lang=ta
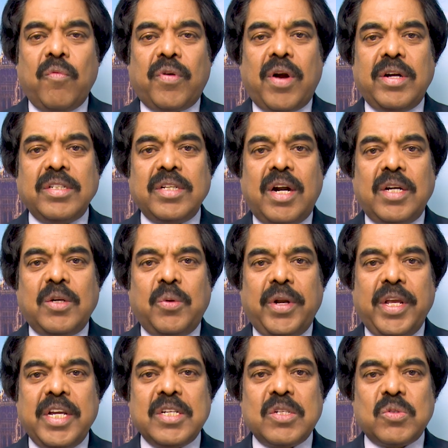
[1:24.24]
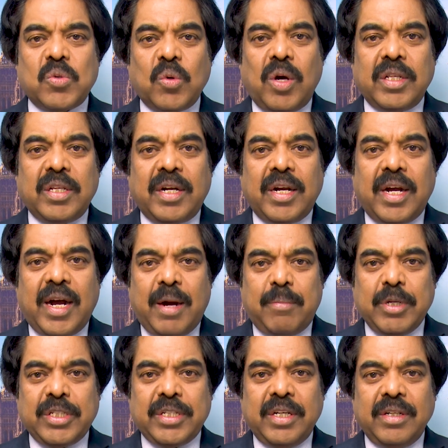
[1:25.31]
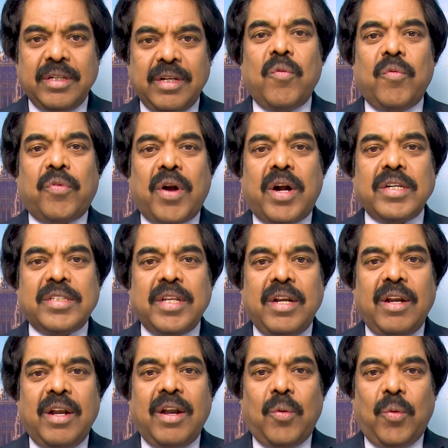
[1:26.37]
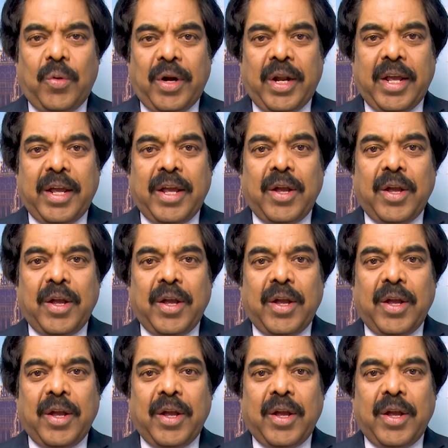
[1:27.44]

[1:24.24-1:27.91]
பிரான்ஸ் நாட்டினுடைய சுகாதார அமைச்சர் பிரான்சில் உள்ள